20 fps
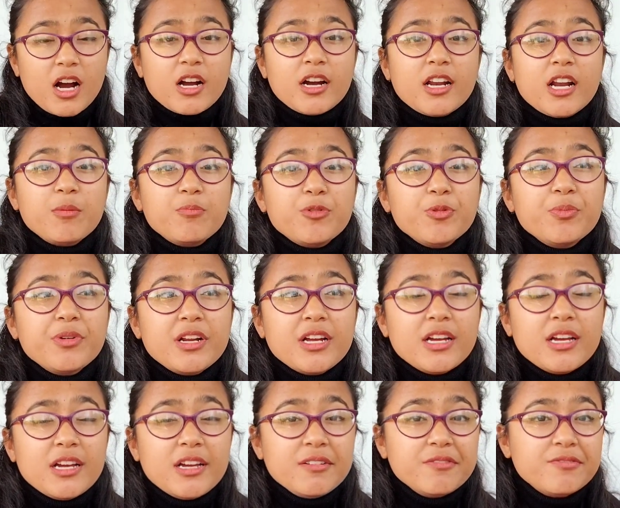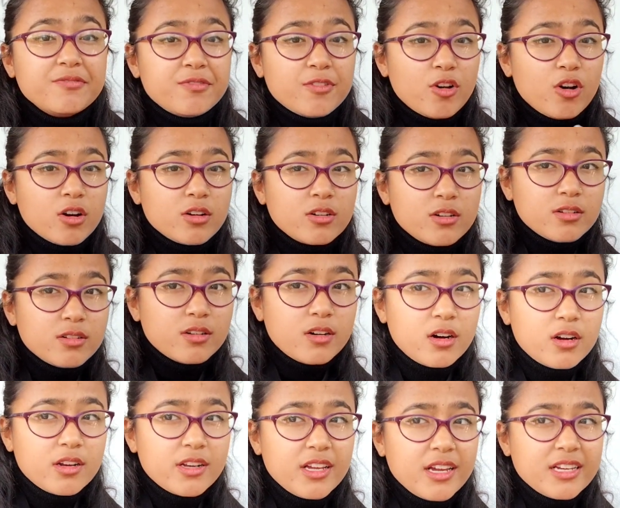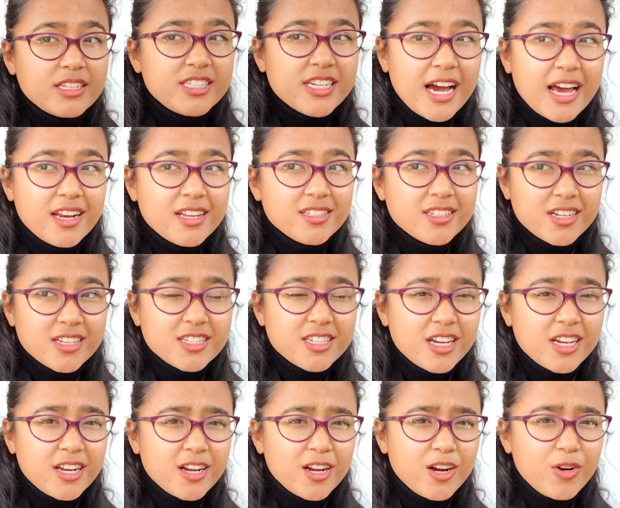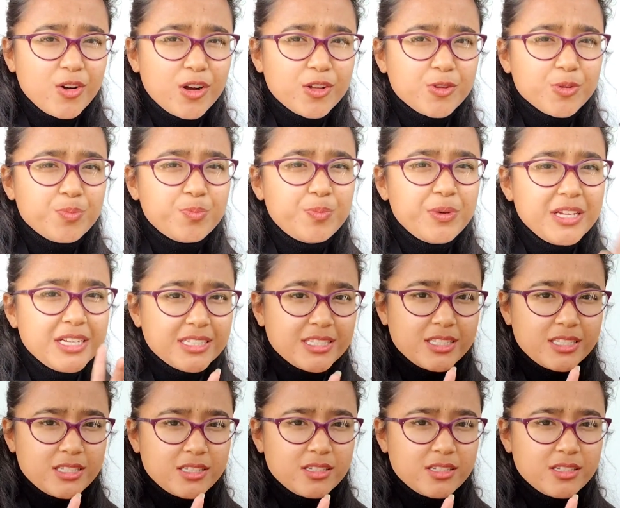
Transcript: अगर आपको मेरा ये व्लॉग और ये चैलेंज अच्छा लगा होगा तो प्लीज़